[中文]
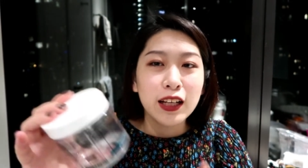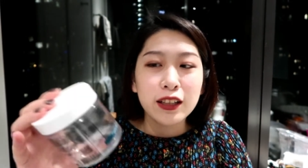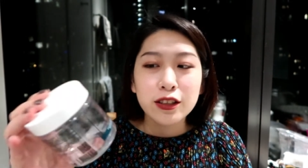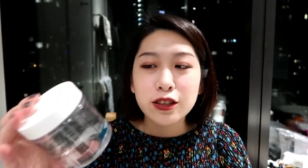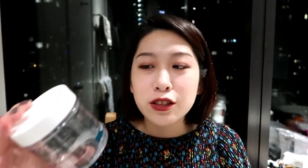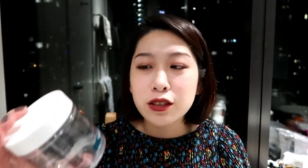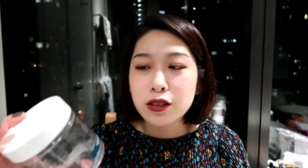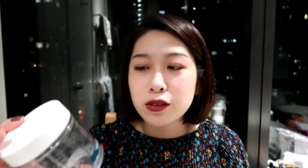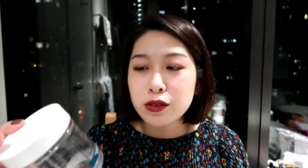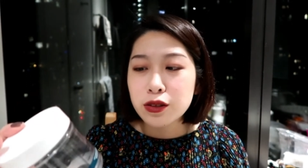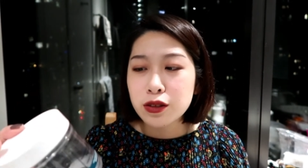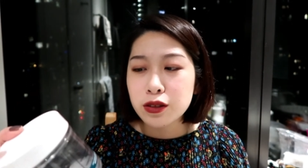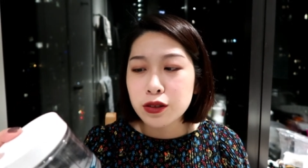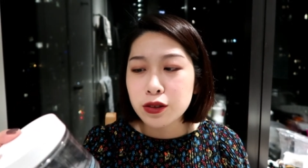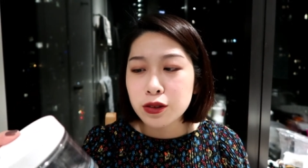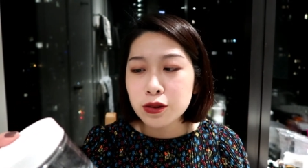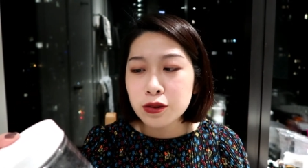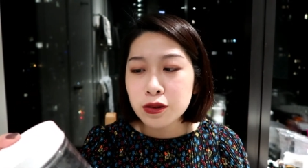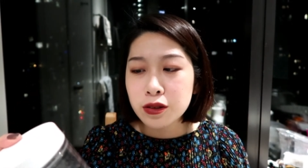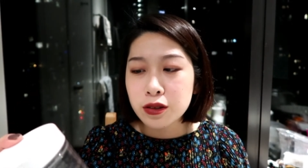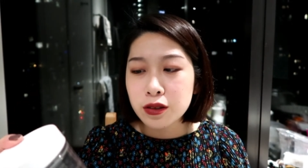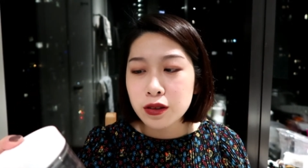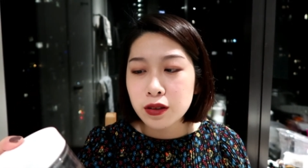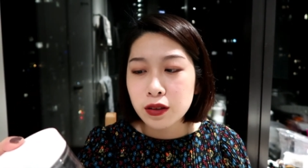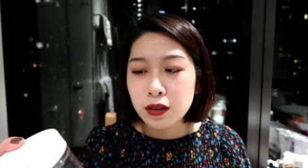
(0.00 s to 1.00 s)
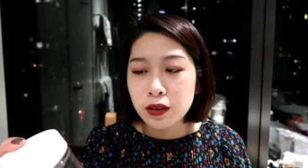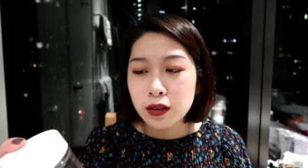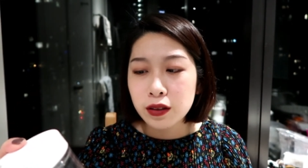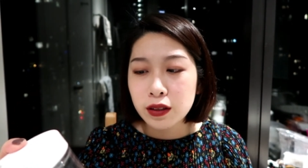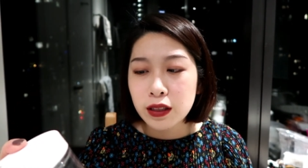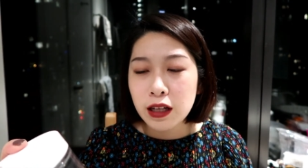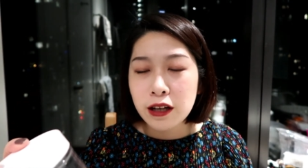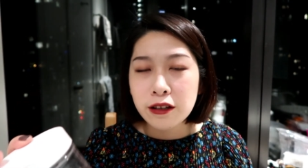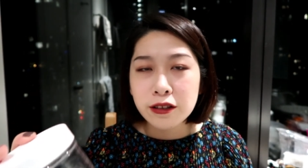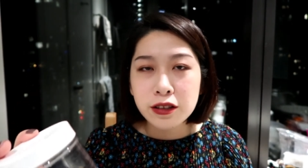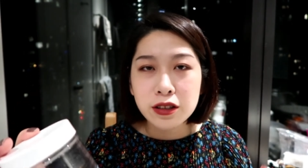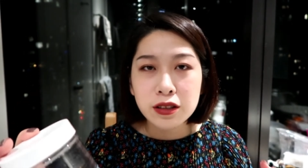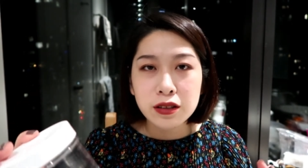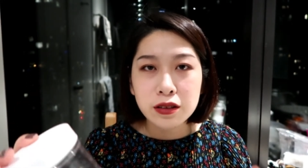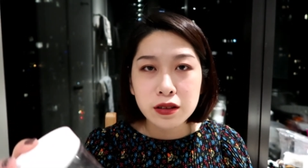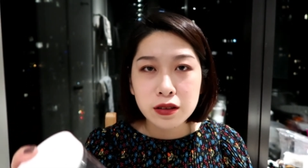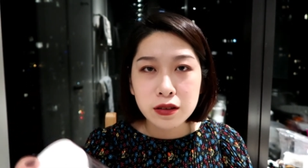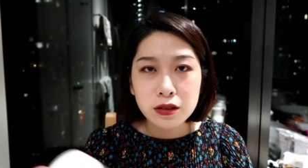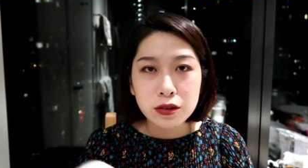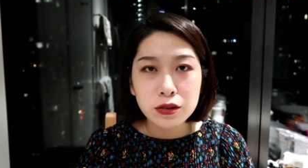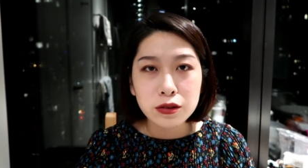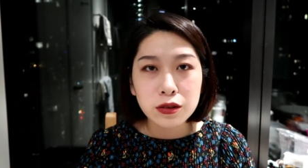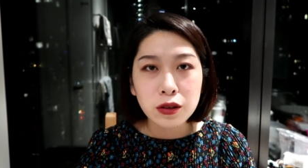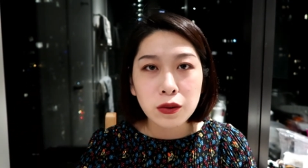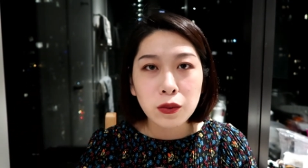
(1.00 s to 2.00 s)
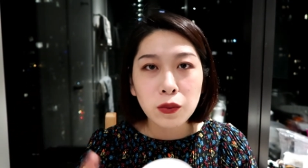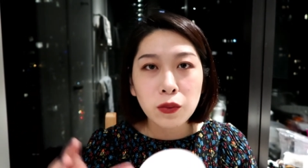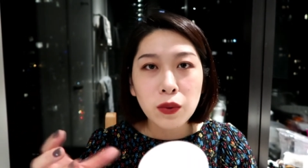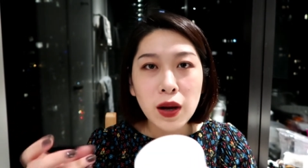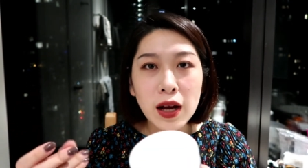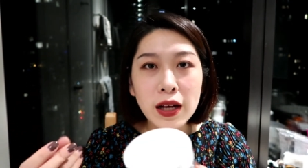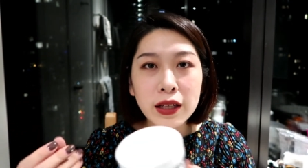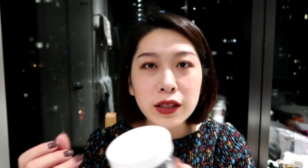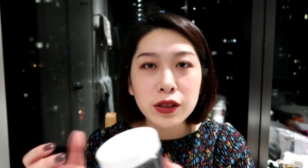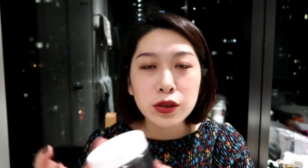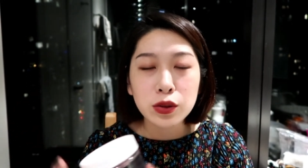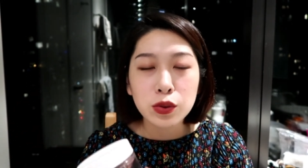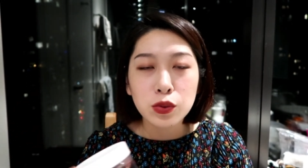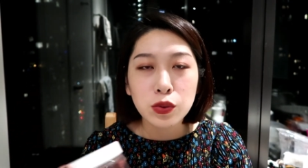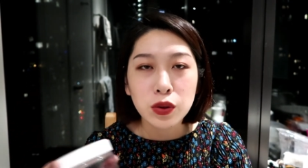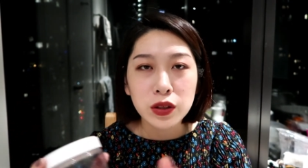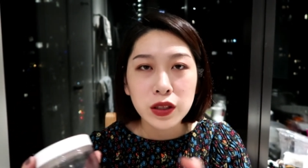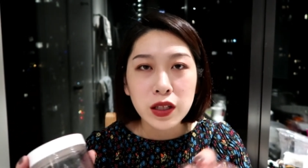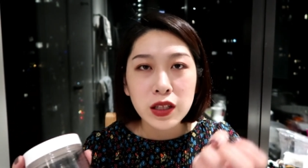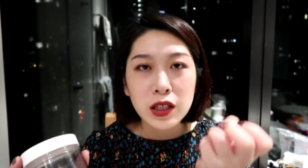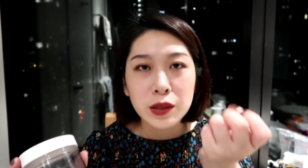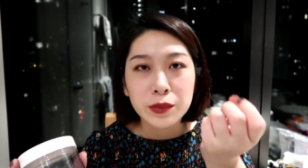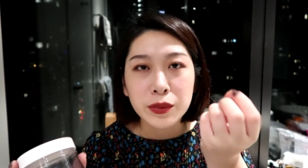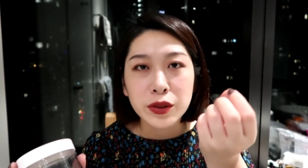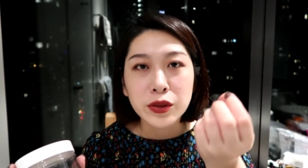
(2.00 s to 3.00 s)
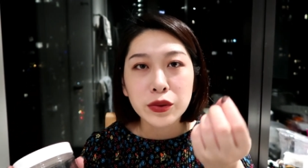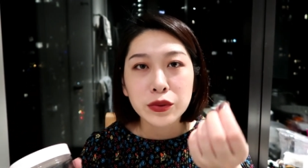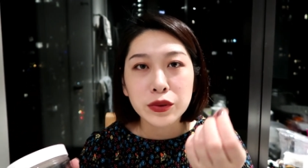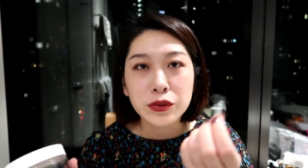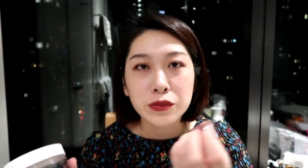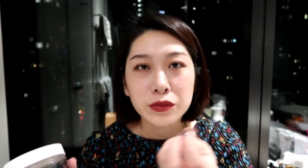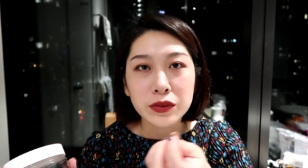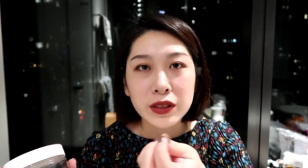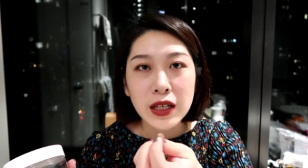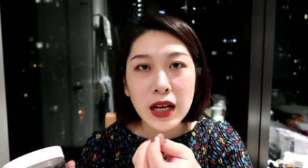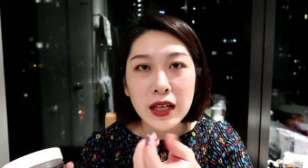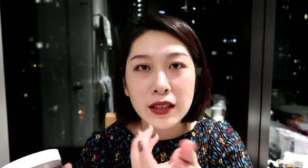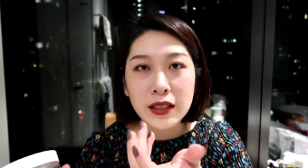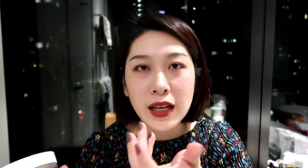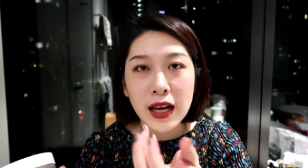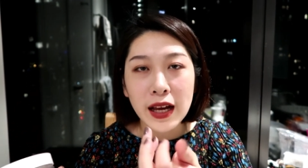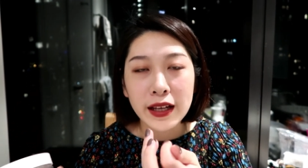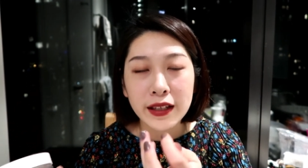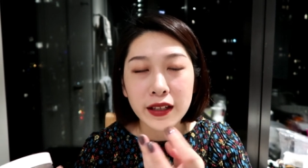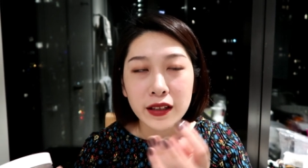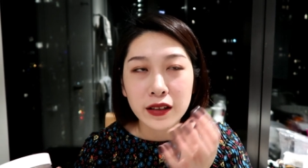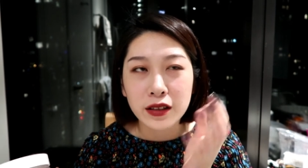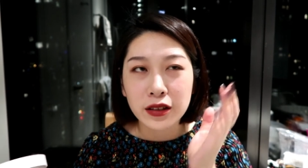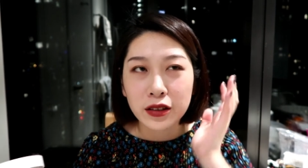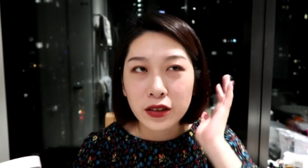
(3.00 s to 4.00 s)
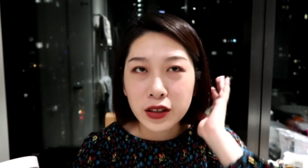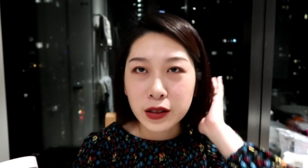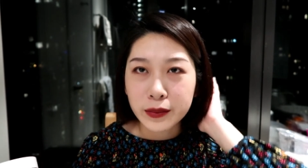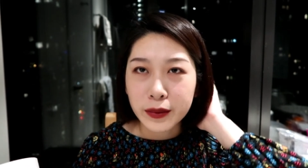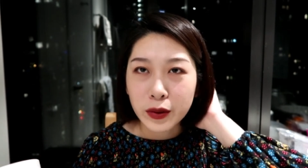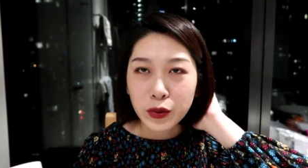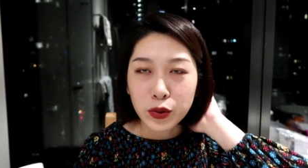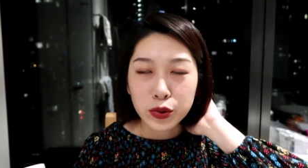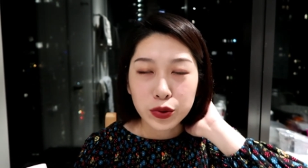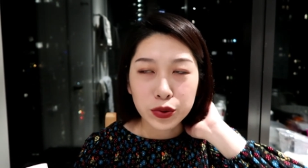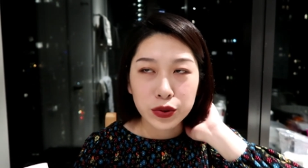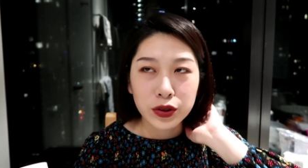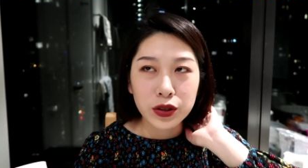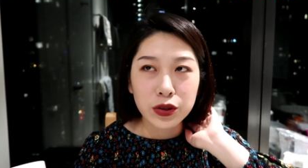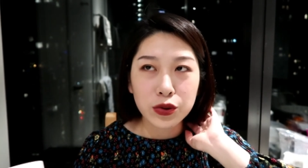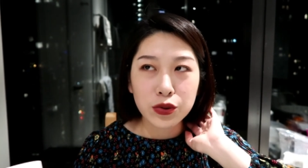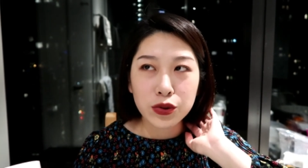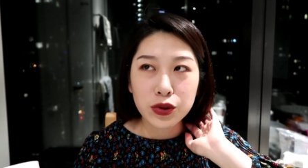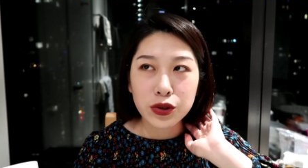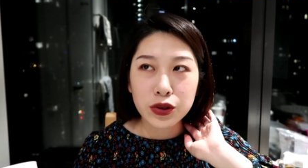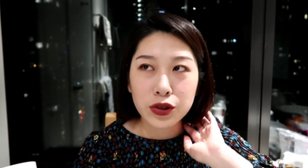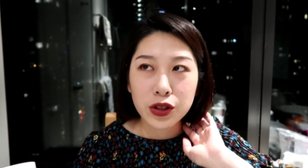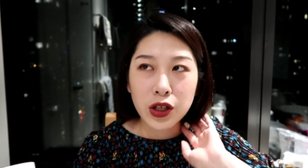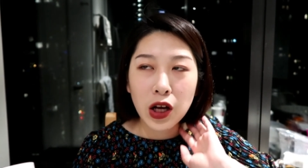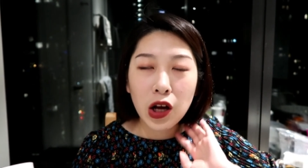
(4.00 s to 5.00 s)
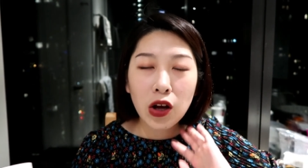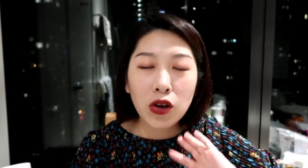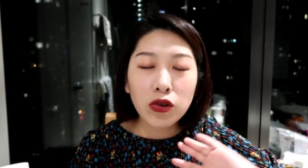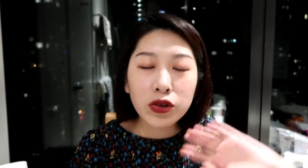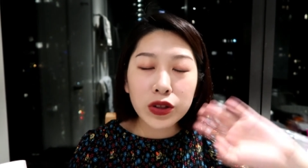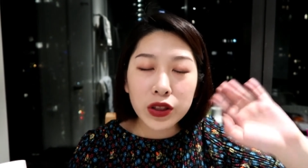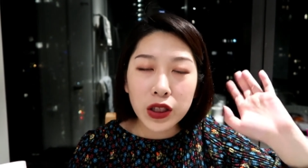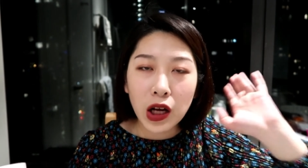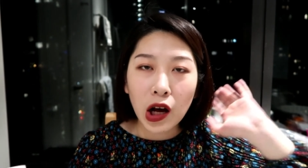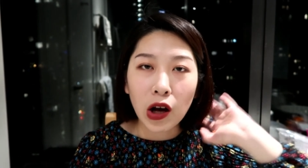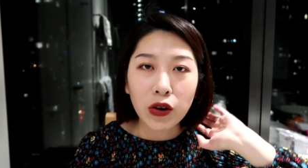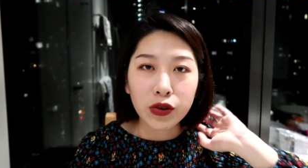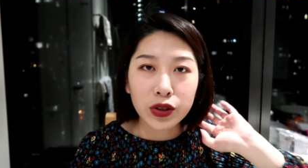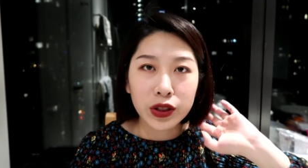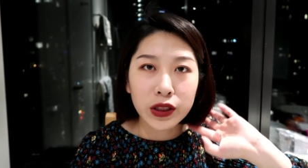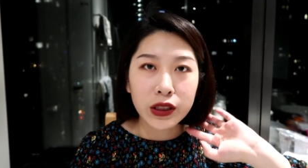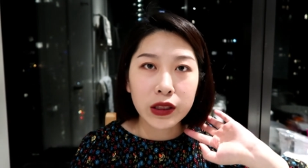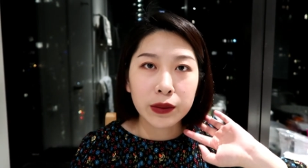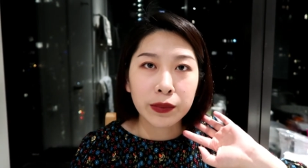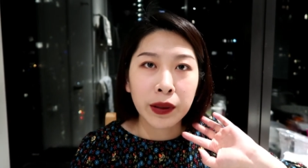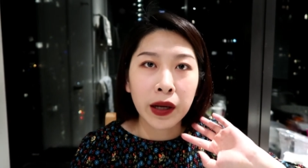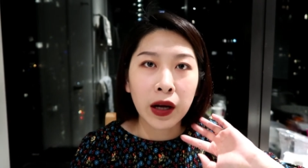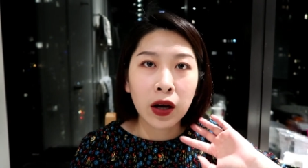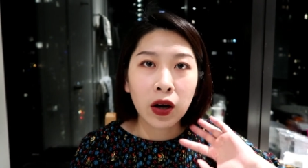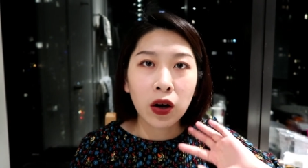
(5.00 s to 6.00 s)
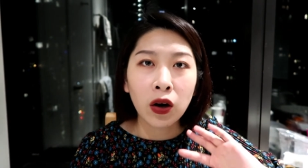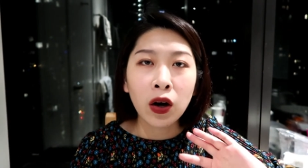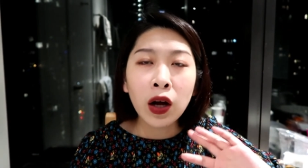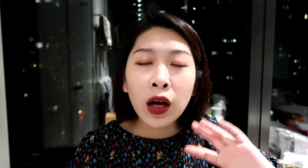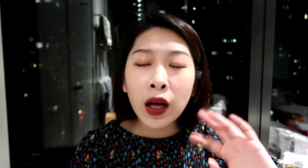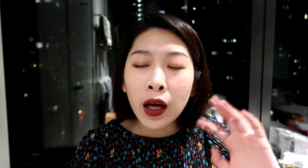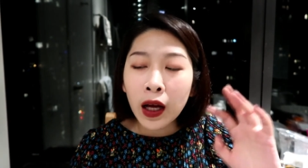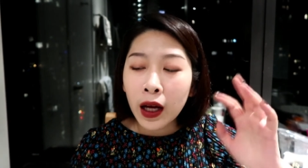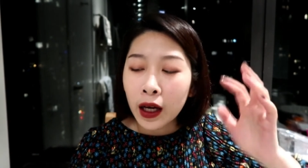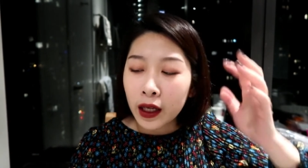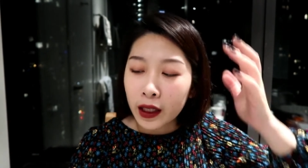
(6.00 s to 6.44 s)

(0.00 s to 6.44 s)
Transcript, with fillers: 这个是就是它，就挖一坨，它里面有那种大的海盐颗粒嘛，我觉得就是超级好起泡，